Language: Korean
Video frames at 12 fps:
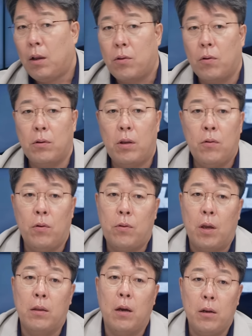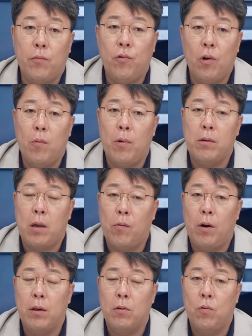그래서 이건 대단히 위험한
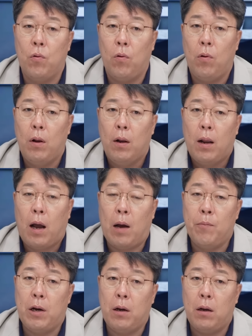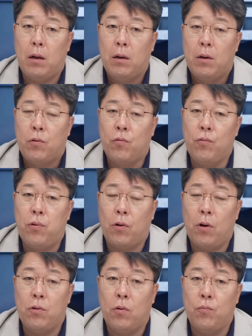상황이고 아마
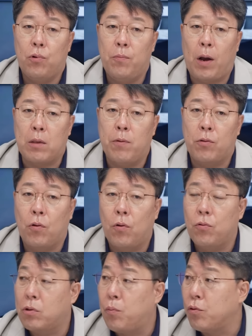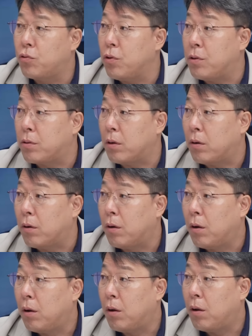윤석열 정부를 마지막 정권으로 볼 수도 있어요.
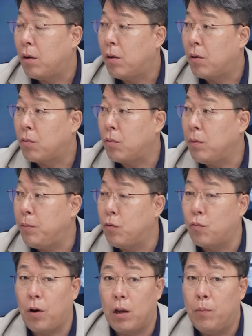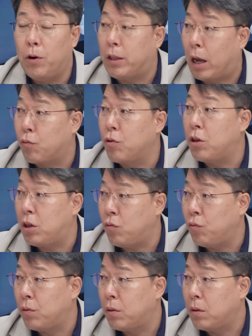소위 음. 미국과 일본이 다루기
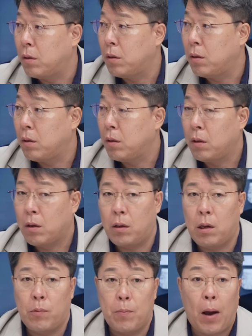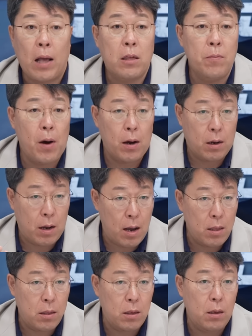쉬운. 음. 그러니까 제가 볼 때
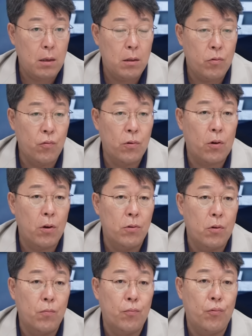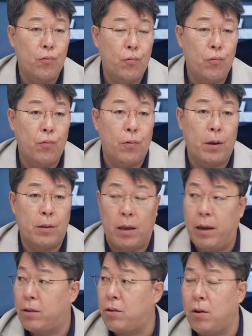마지막까지 윤석열 정부 최대
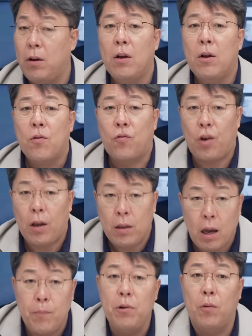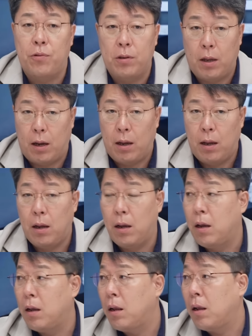짜낸다. 최대한 참기, 밀어붙인다.
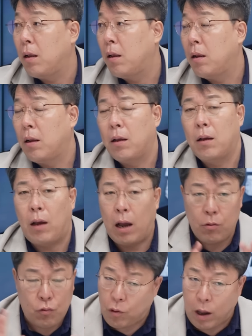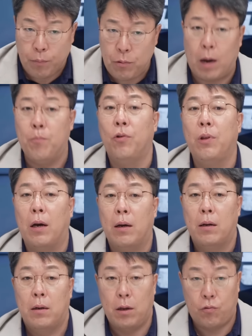참기름 짜듯이. 아, 앞뒤 아, 안 본다.
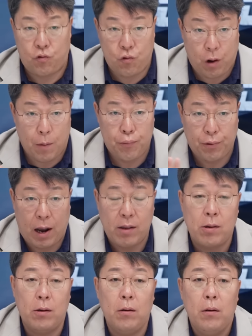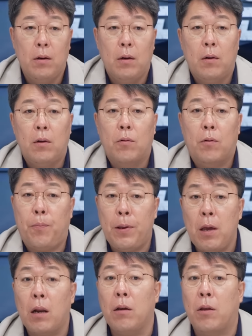네. 쭉 앞으로 가서
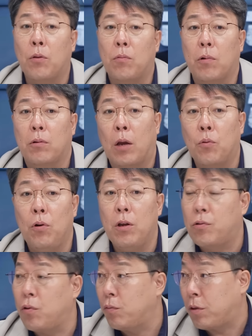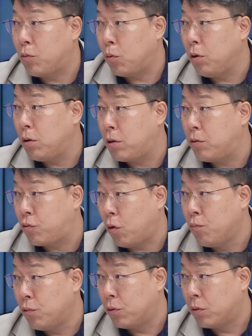맨날 하는 게 되, 돌릴 수, 되돌릴 뭐, 수
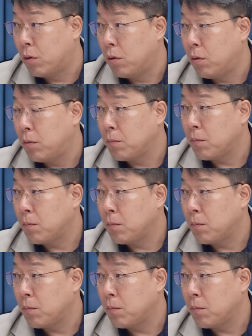없는. 조약이나